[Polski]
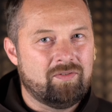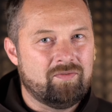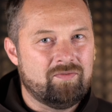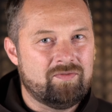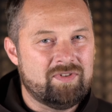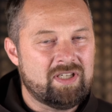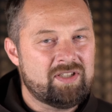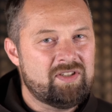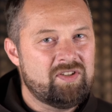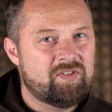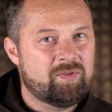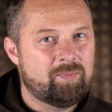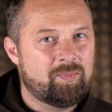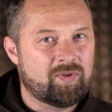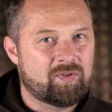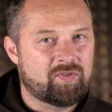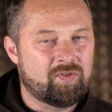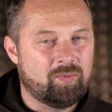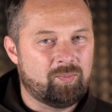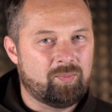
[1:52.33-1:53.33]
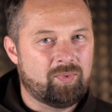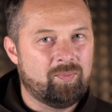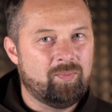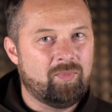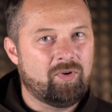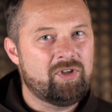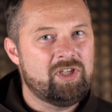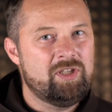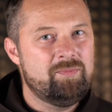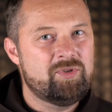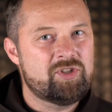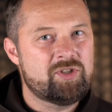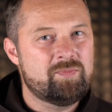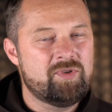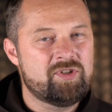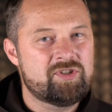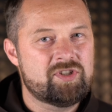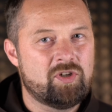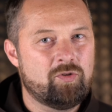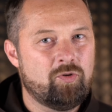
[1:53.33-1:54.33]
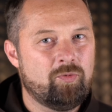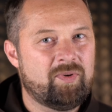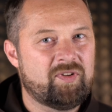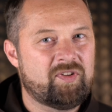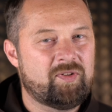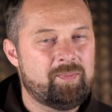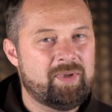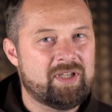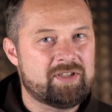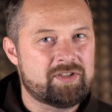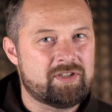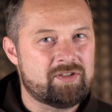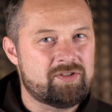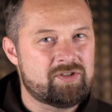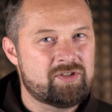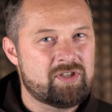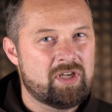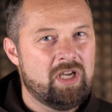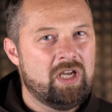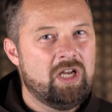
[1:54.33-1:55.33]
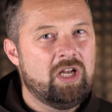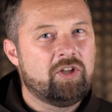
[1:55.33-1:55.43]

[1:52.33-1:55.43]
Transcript: w jaki sposób moglibyśmy się ubezpieczyć,